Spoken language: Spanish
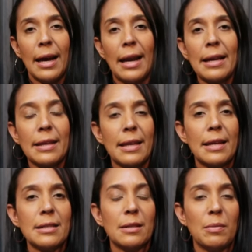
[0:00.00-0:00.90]
el acta de
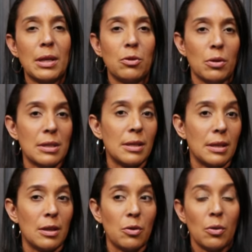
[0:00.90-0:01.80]
nacimiento de ese
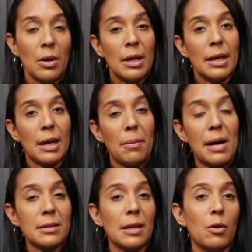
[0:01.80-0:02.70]
niño que va
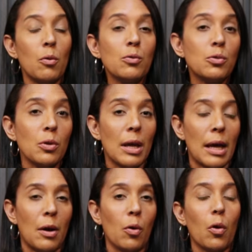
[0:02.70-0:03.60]
a ser un
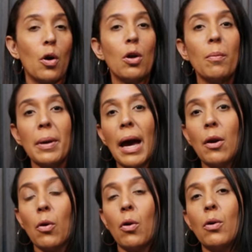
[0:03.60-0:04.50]
ciudadano
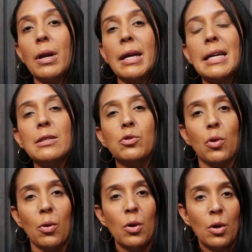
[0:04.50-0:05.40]
colombiano con
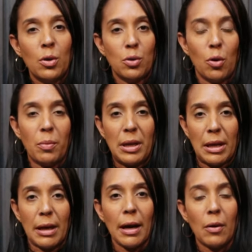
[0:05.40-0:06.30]
registro
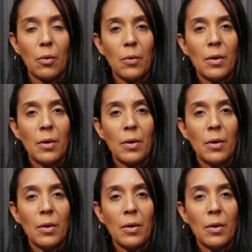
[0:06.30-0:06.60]
dominicano.